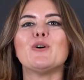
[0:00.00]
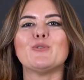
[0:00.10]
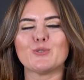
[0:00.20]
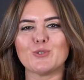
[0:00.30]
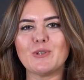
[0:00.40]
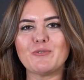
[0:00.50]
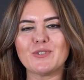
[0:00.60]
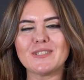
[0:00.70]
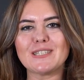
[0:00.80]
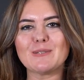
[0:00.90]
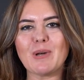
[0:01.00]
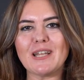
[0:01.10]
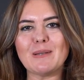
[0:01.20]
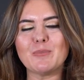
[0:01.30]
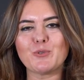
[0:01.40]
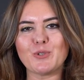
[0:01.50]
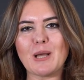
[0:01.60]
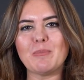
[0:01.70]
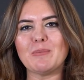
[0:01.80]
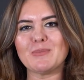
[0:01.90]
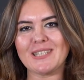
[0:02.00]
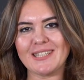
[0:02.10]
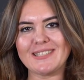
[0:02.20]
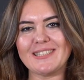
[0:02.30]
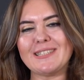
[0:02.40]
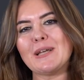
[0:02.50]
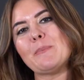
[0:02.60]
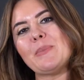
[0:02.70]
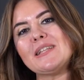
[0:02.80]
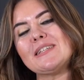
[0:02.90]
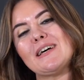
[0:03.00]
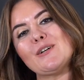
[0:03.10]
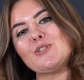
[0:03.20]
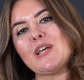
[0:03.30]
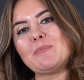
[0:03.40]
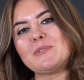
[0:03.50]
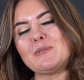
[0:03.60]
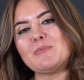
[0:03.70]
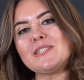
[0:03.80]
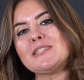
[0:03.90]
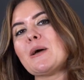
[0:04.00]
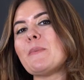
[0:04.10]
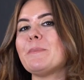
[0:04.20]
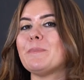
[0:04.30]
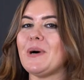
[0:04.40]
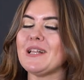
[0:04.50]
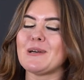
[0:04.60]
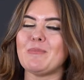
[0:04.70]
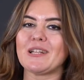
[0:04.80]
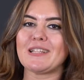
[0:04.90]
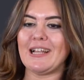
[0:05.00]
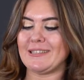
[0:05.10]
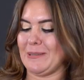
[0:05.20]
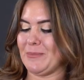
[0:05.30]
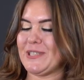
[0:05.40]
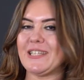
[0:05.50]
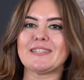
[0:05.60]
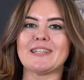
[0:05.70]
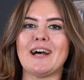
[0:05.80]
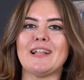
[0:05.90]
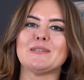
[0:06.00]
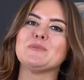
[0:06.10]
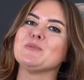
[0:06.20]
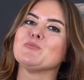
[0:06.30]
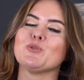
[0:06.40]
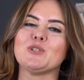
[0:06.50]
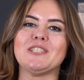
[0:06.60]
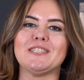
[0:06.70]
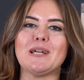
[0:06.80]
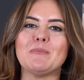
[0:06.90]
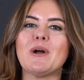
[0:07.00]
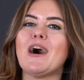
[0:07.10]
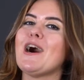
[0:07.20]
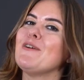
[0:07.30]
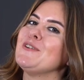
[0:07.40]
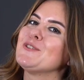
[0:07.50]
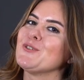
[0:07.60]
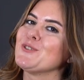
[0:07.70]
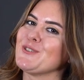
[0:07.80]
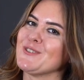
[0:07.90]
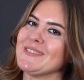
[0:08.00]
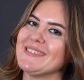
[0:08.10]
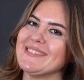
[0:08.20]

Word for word: Unsuz ve fırınsız bademli kurabiyemiz hazır. Ben de daha önce yaptığımız Balkabaklı lattemizi yanına aldım. Şimdi onu içeceğim. Afiyet olsun.